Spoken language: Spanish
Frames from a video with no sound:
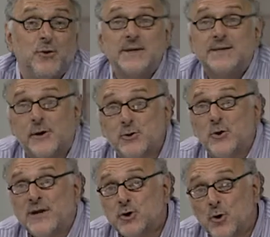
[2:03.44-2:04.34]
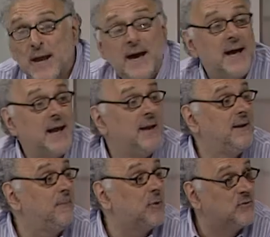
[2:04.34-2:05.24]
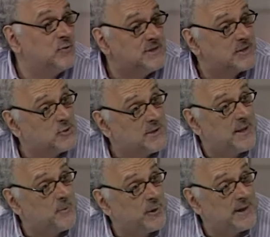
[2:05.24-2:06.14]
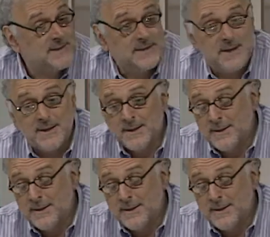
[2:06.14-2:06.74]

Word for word: de desarrollo nacional, de profundización de la democracia,